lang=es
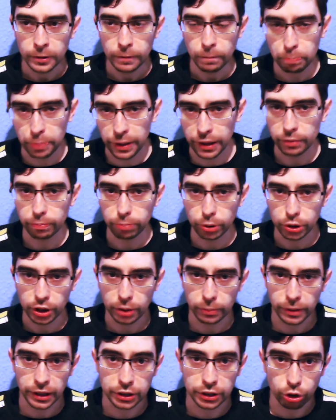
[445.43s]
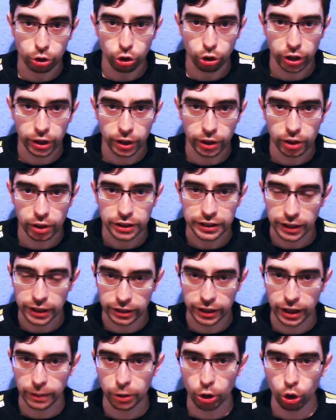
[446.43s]
Bien, pues el maestro Noriel se
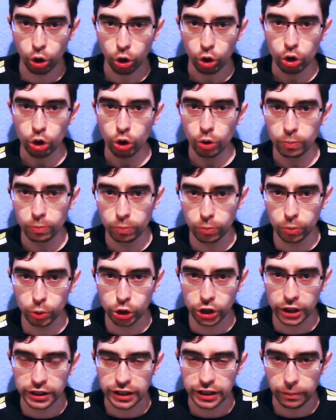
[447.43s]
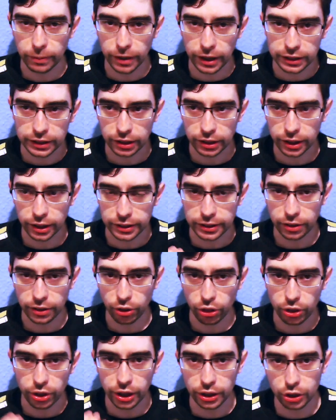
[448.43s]
atrevió muchas semanas atrás a
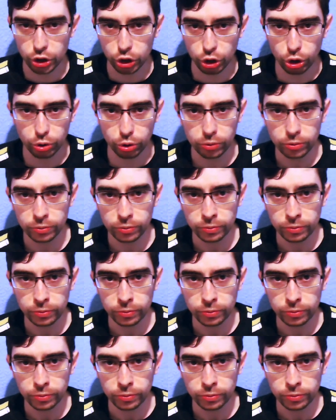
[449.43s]
decir esto,